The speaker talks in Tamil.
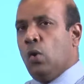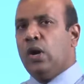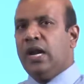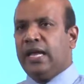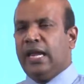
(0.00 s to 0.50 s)

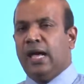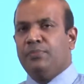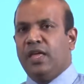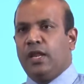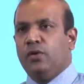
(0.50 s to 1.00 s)

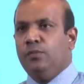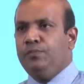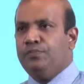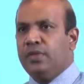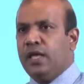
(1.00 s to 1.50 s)
உங்களுக்கெல்லாம் தெரியும்
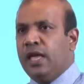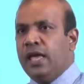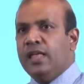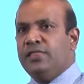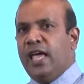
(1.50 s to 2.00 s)

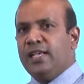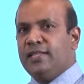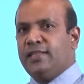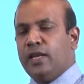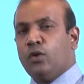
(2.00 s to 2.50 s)

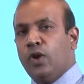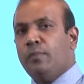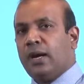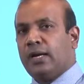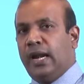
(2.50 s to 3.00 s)
தேசத்தின்
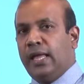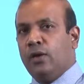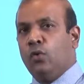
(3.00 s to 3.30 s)
குடிமக்களை